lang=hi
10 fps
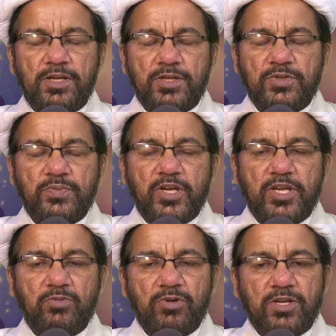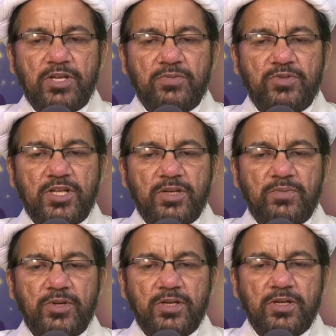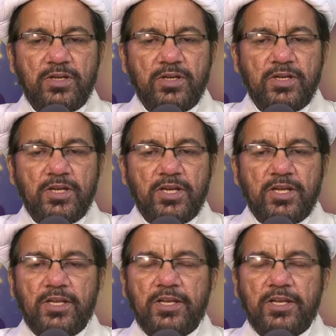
इस माह मार के रमज़ान में